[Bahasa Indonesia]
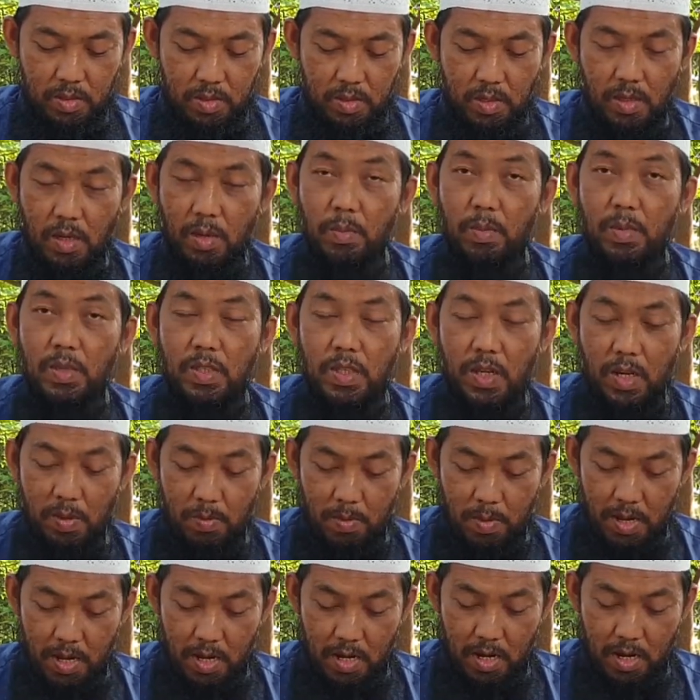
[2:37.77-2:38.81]
yang menjadi
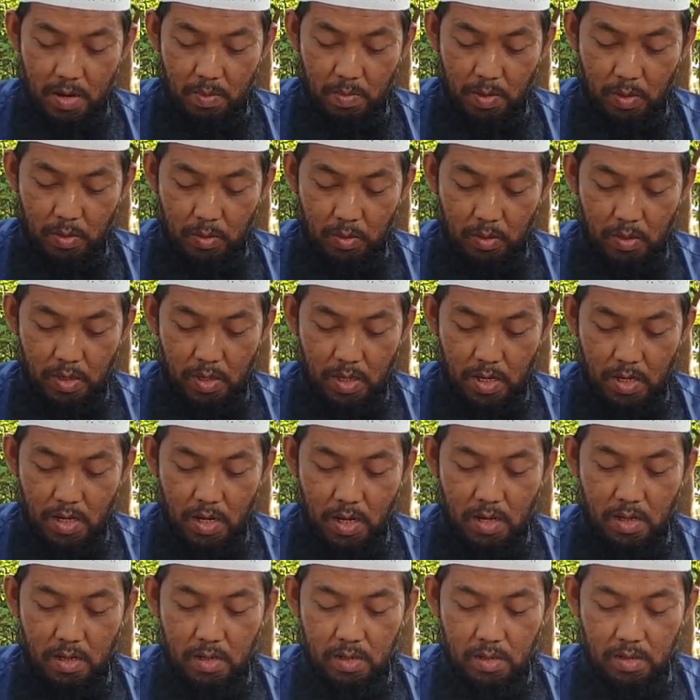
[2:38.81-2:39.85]
makanan manusia
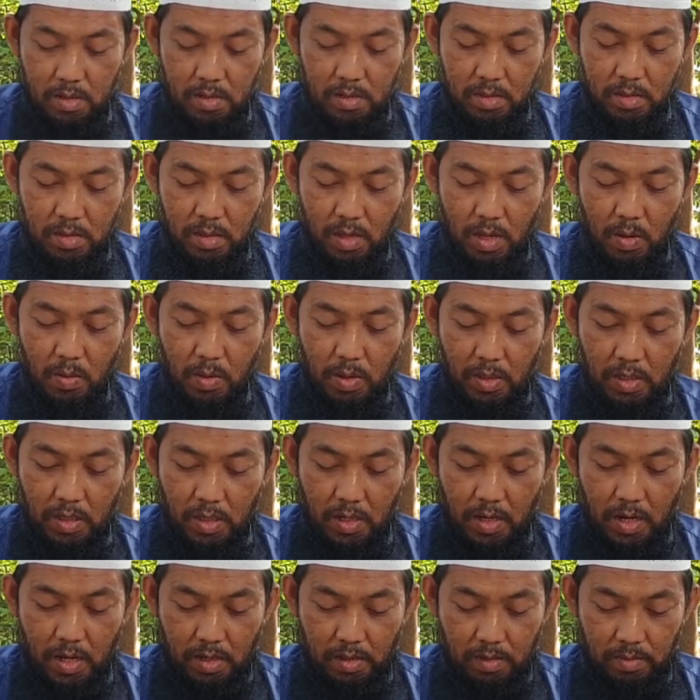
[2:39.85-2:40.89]
dan hewan
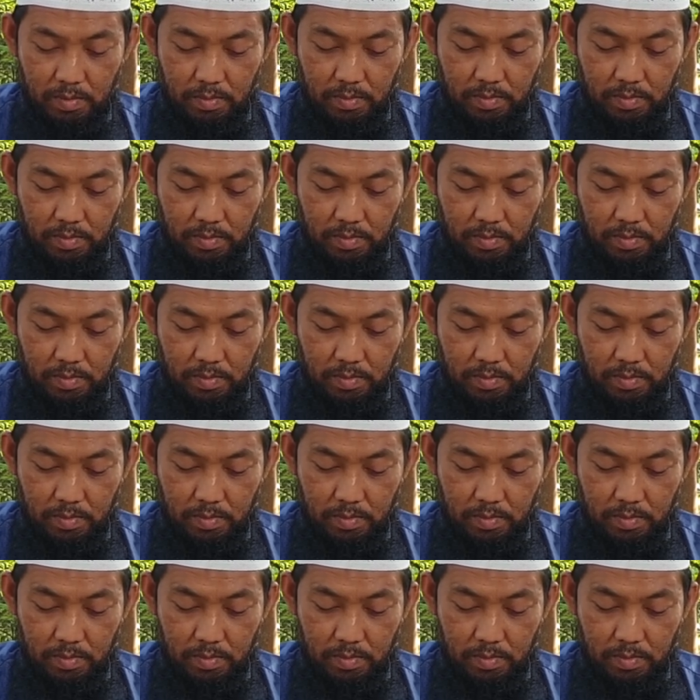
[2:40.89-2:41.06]
ternak.